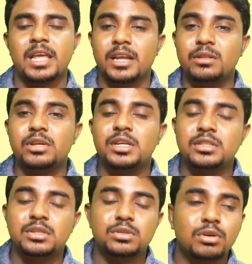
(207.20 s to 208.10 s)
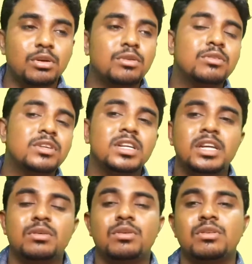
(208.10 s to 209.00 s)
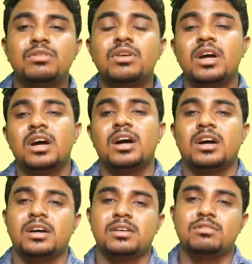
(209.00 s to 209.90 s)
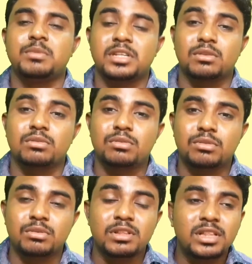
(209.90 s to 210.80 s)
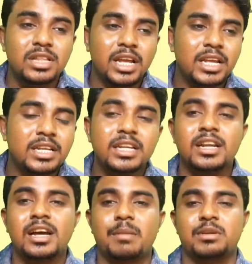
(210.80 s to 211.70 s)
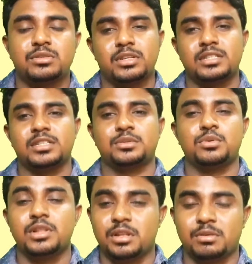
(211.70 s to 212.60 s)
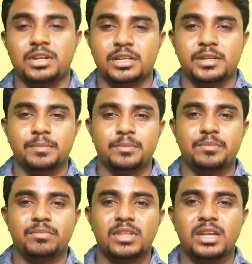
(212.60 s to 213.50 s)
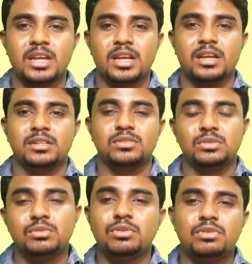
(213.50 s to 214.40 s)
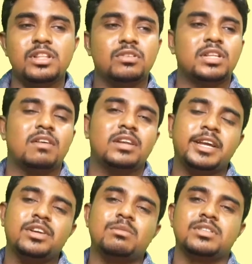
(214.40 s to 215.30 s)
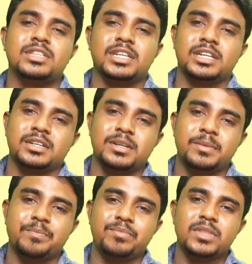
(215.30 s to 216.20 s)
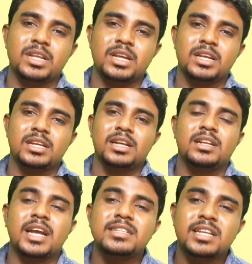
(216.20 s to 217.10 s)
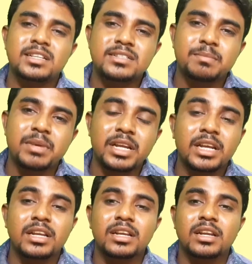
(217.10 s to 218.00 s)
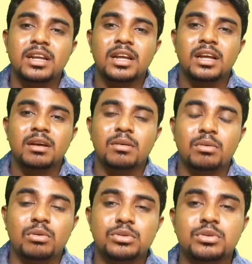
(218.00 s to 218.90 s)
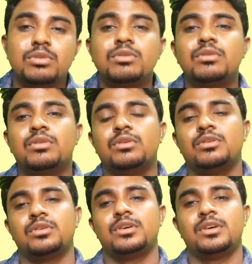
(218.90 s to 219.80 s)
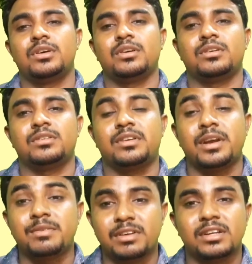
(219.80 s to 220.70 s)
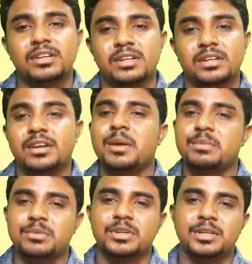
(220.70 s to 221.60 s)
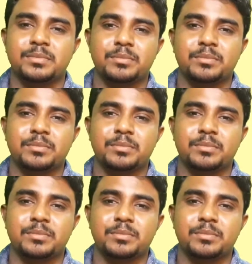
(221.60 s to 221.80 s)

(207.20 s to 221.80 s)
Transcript: কিন্তু এই যে সড়ক নিয়ে কখনো খুব একটা গুরুত্ব দেয় কি না আমার কাছে সন্দেহ লাগে যদি গুরুত্ব দিত তাহলে এরকম হচ্ছে কেন লাইসেন্সবিহীন অসংখ্য ড্রাইভার ড্রাইভ করে